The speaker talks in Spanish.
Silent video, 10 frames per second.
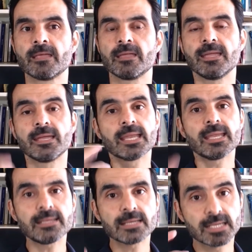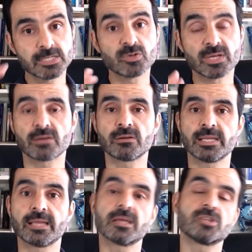Y cree que es un error y
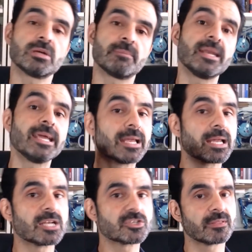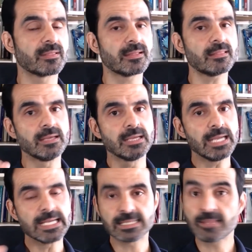cree que es una pena y cree que la sociedad
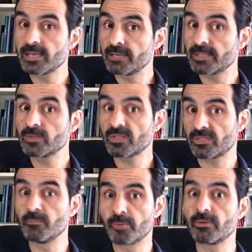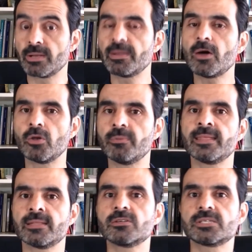está derivando hacia un problema
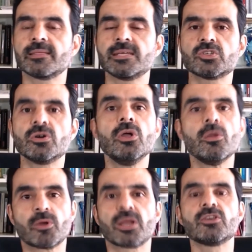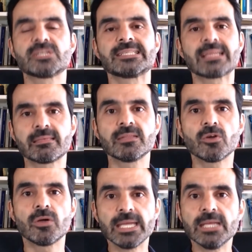olvidándose de eso porque nos está haciendo
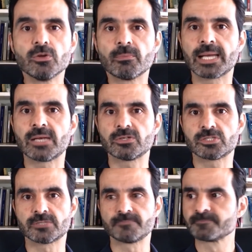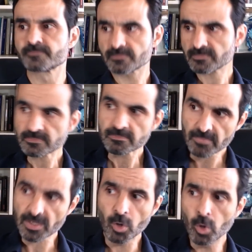inhumanos.
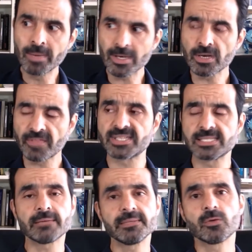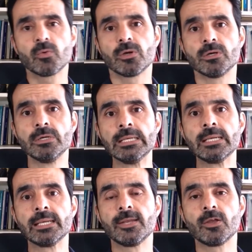Lo humano necesita vínculo
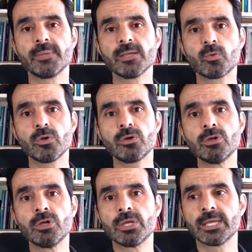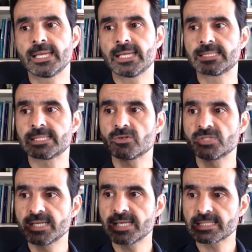y lo vínculo eh, se
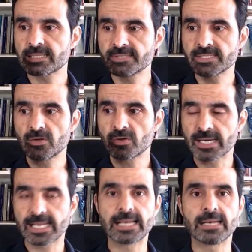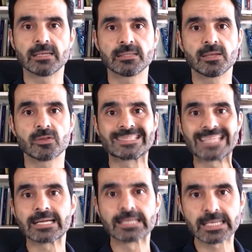consigue a través de lo real, de lo
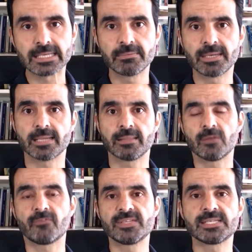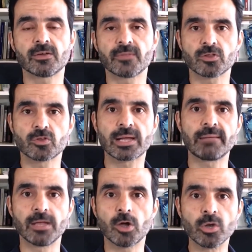tangible, de lo físico, de lo
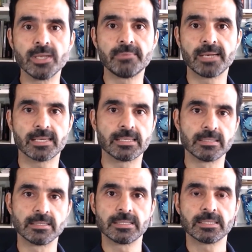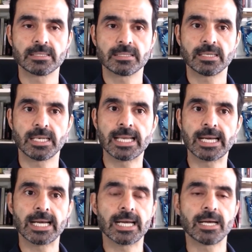tocable, olible.
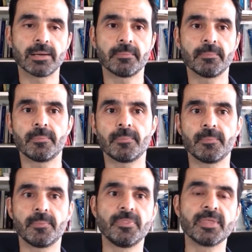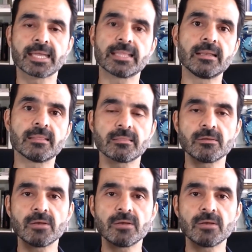La digitalización,